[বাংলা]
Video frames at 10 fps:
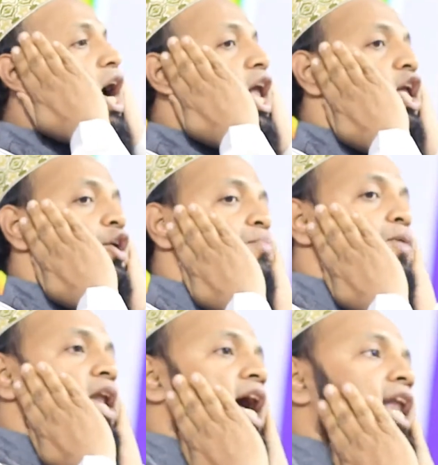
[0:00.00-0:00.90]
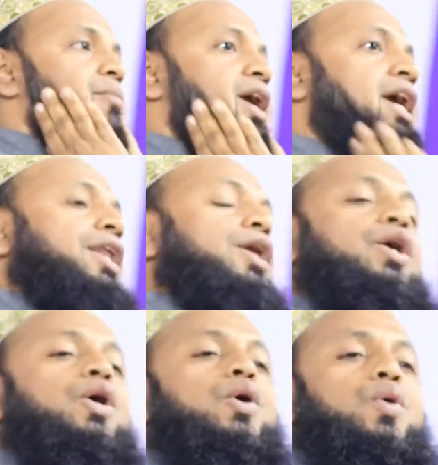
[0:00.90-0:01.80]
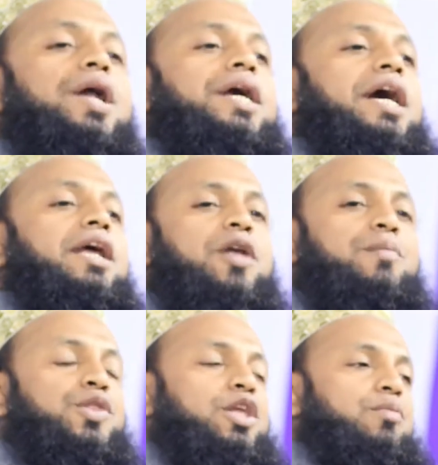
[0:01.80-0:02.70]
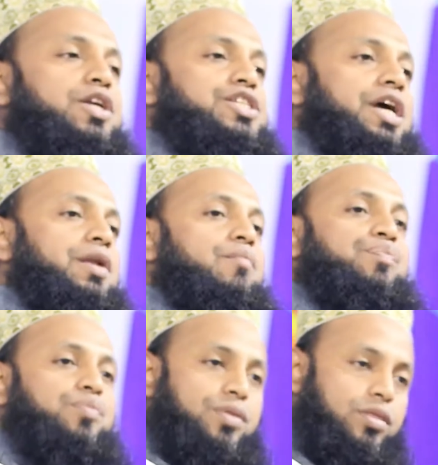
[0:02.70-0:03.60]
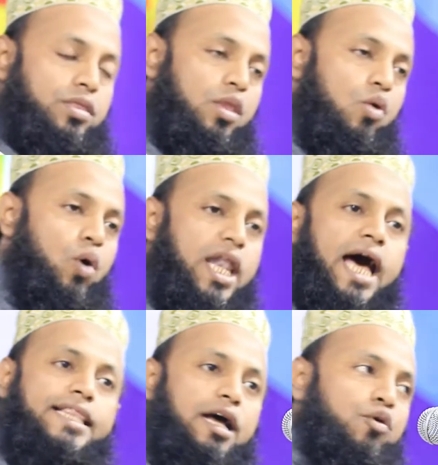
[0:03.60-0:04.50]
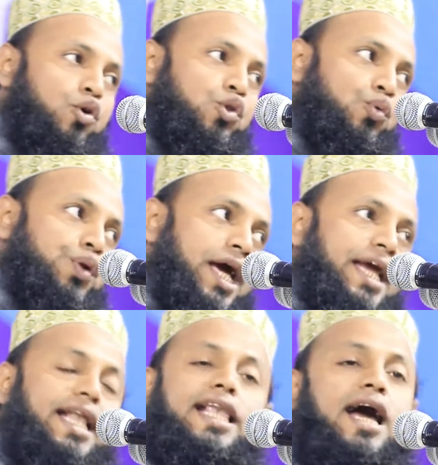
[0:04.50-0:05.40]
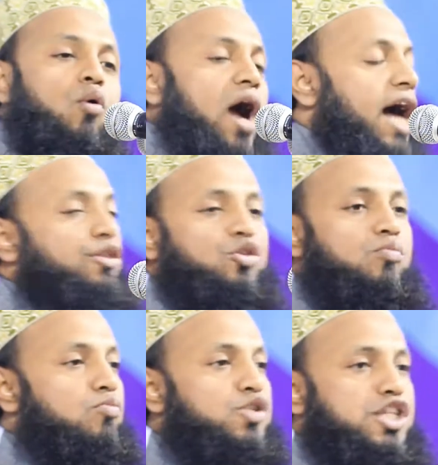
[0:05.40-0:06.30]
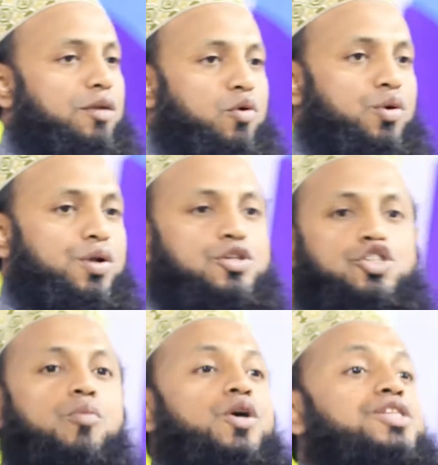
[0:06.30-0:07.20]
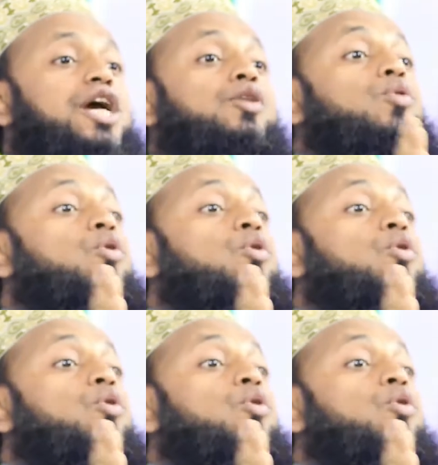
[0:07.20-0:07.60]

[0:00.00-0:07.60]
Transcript: আল্লাহ রব্বুল আলামিন কোরআনে কারীমের মধ্যে বলেছেন ওয়ালা তামুতুন্না ইল্লা ওয়া আনতুম মুসলিমুন সময় যেহেতু